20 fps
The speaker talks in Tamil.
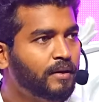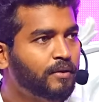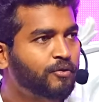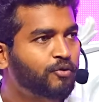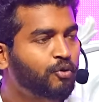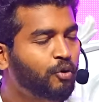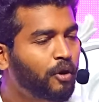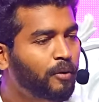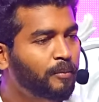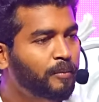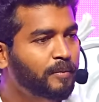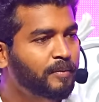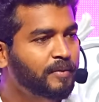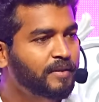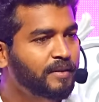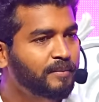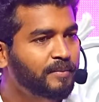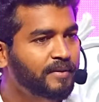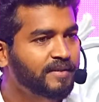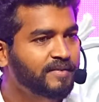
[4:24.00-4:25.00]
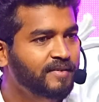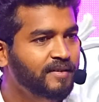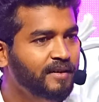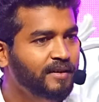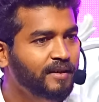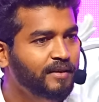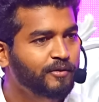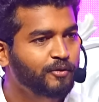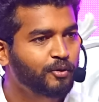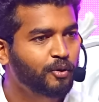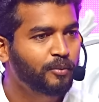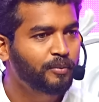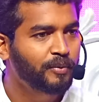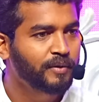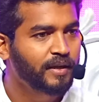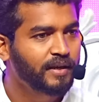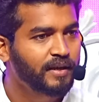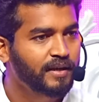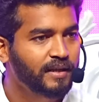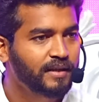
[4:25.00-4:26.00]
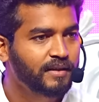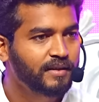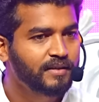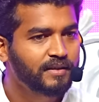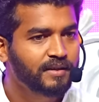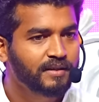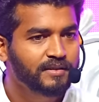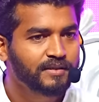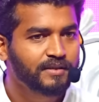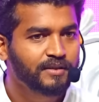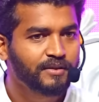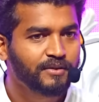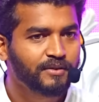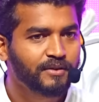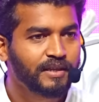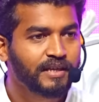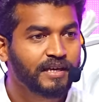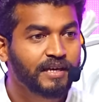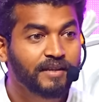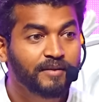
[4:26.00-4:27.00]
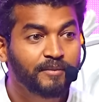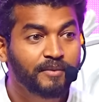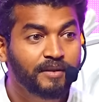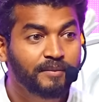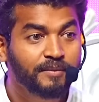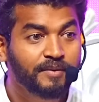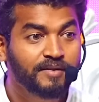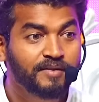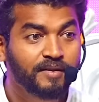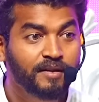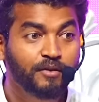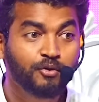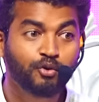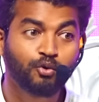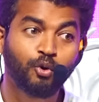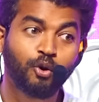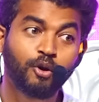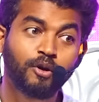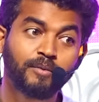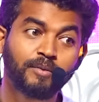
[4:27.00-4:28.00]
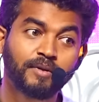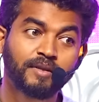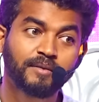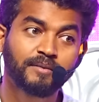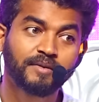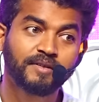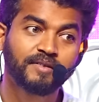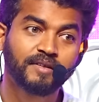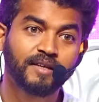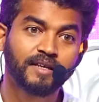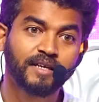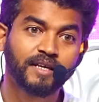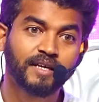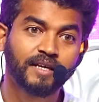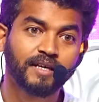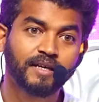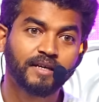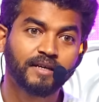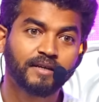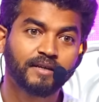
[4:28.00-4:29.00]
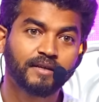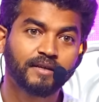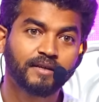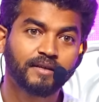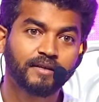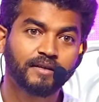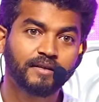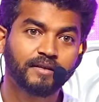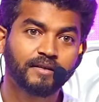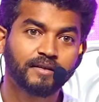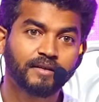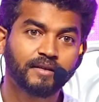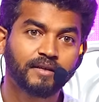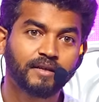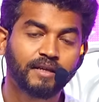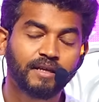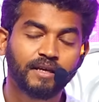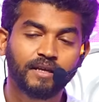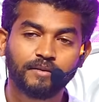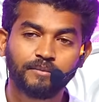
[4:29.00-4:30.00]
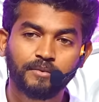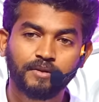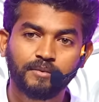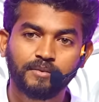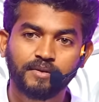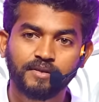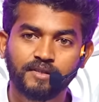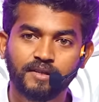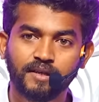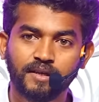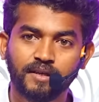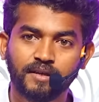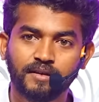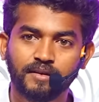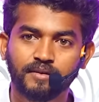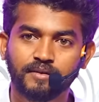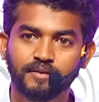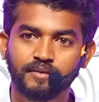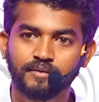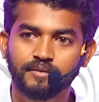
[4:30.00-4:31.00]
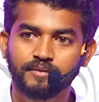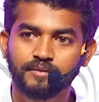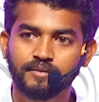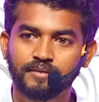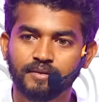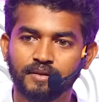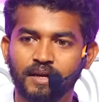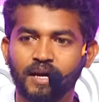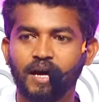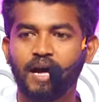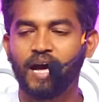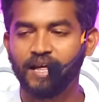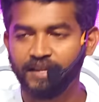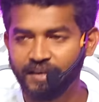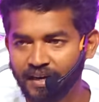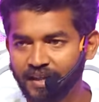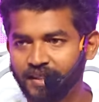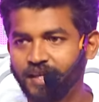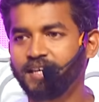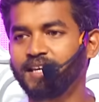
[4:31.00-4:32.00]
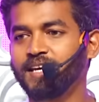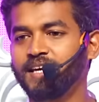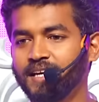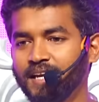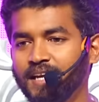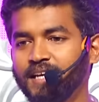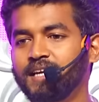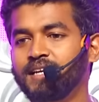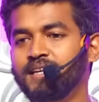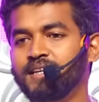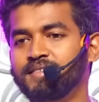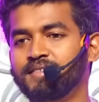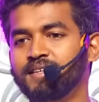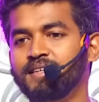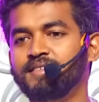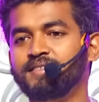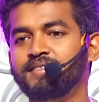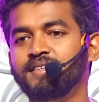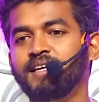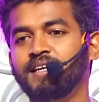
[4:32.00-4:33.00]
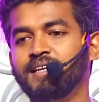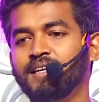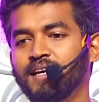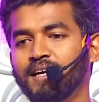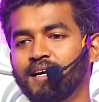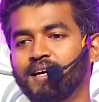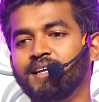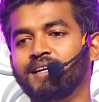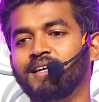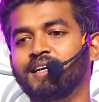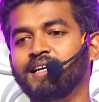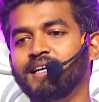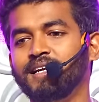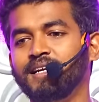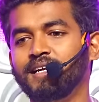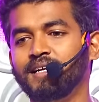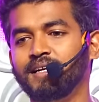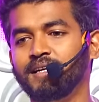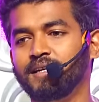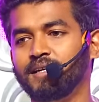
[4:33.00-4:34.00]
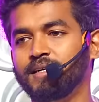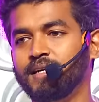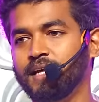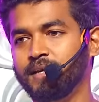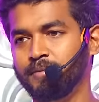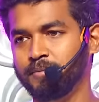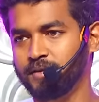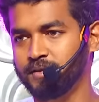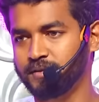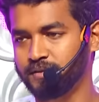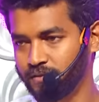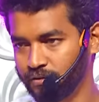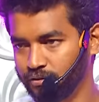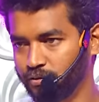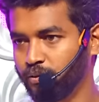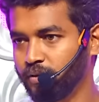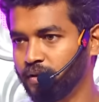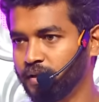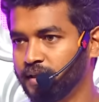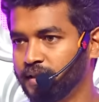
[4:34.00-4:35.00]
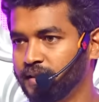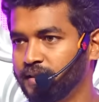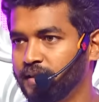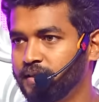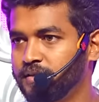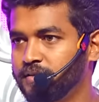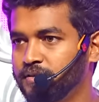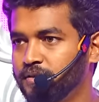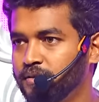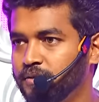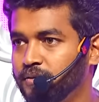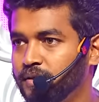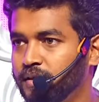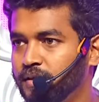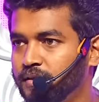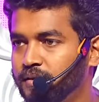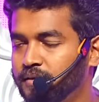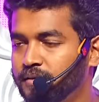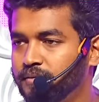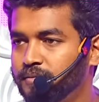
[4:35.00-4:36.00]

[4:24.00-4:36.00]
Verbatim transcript: சோப்பை பற்றி பேசுகிறக்கே சோப்பு என்ன ஏதுன்னு தெரிஞ்சிருக்கணும் நீங்கள் எதை பற்றி பேசுகிறீங்க சோல் பற்றி பேசுகிறீங்க நீங்கள் எதை பற்றி பேசுகிறீங்க அதனால தான் கேட்குறேன் என்ன சைஸு என்ன கலரு என்ன டைமென்ஷன் சொல்லுங்கள் தெரிஞ்சுக்கணும் நான்